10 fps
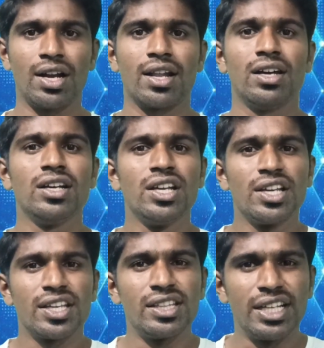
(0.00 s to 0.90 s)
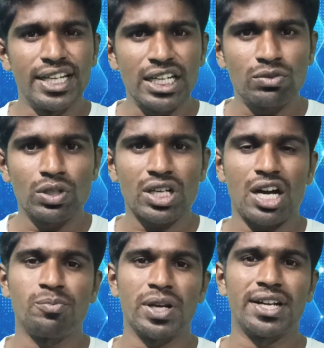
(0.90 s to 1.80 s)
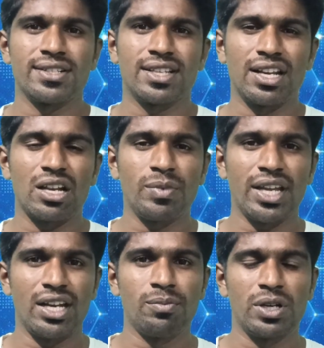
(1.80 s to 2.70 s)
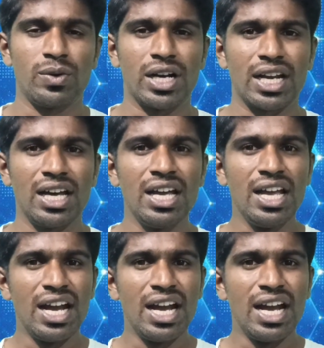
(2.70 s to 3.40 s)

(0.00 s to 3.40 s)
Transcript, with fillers: ஆனால் இந்த நெட்ஒர்க் ஆப்ரேட்டர்ஸ் எல்லாருமே என்ன பண்ணுவாங்கன்னா